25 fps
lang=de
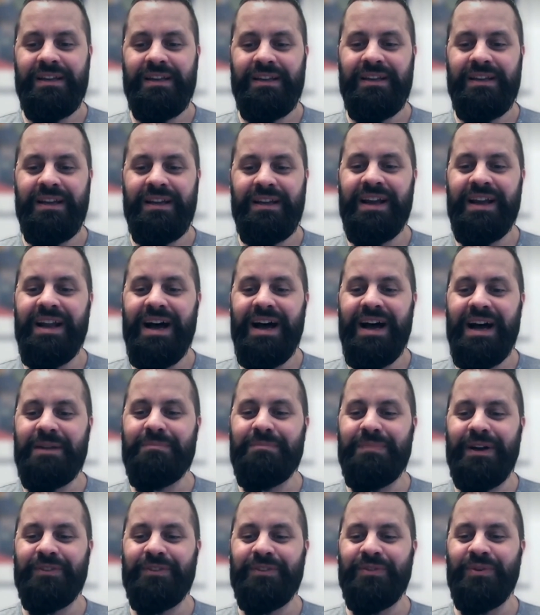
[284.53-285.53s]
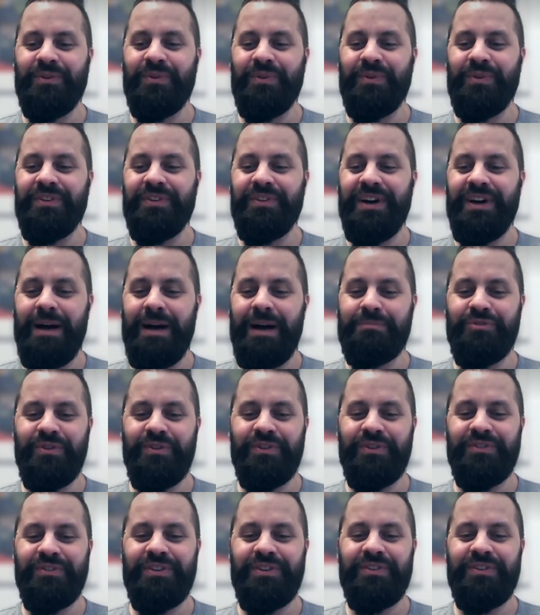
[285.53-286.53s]
die eine Anpassung unserer
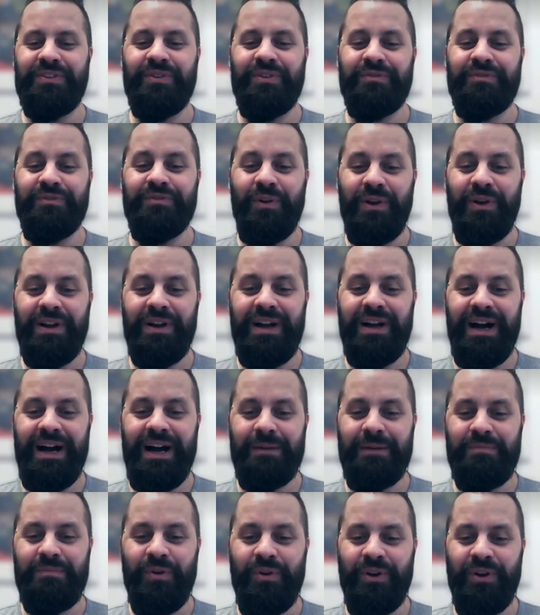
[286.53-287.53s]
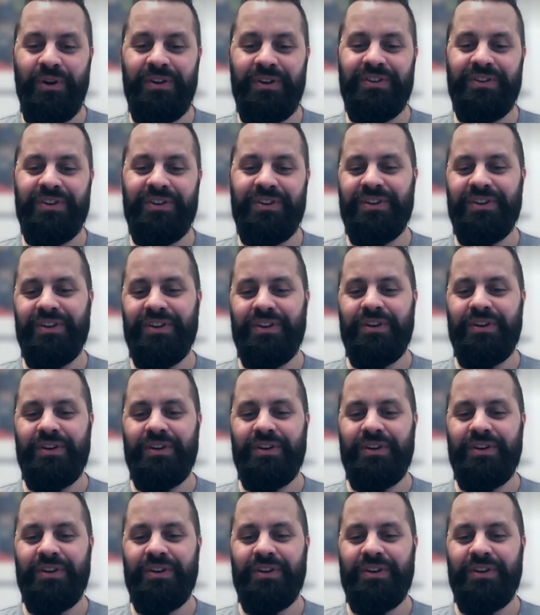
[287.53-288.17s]
Abschlüsse zur Folge haben könnten